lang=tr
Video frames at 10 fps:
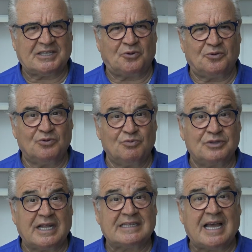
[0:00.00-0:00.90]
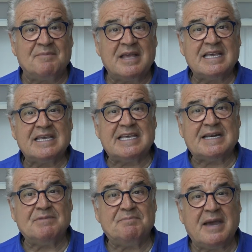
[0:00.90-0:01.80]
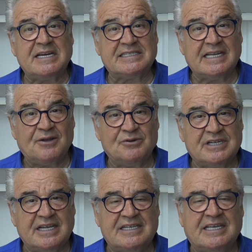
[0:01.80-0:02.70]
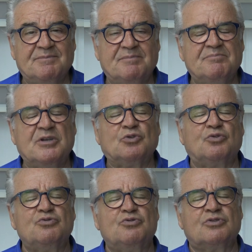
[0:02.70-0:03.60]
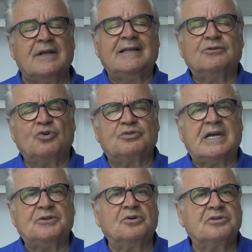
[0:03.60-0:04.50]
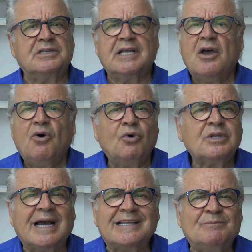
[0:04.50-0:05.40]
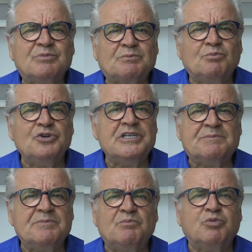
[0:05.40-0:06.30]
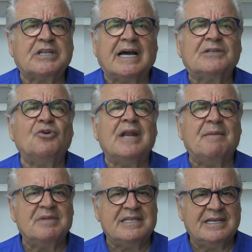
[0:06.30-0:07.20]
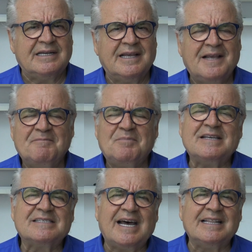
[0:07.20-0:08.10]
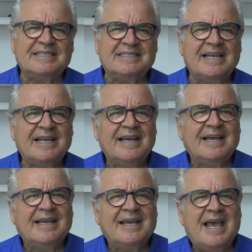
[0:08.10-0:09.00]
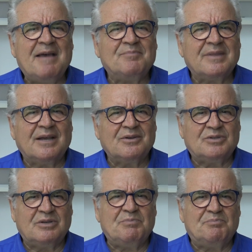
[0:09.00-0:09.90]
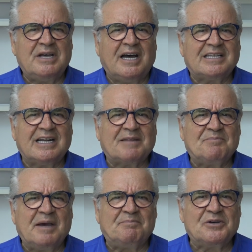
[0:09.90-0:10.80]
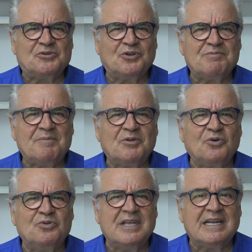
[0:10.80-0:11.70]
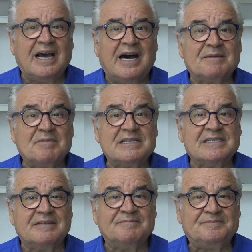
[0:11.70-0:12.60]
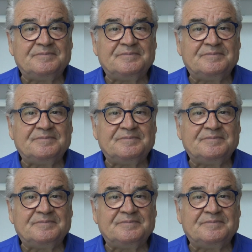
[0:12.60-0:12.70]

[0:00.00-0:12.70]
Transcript: oydu. Bundan tam 25 sene önce 1994 yılında. O taktı bu ismi bu taktı önemli değil. Ben sadece hem bir hatırlatma yapmak istiyorum hem de o günleri anmak istedim.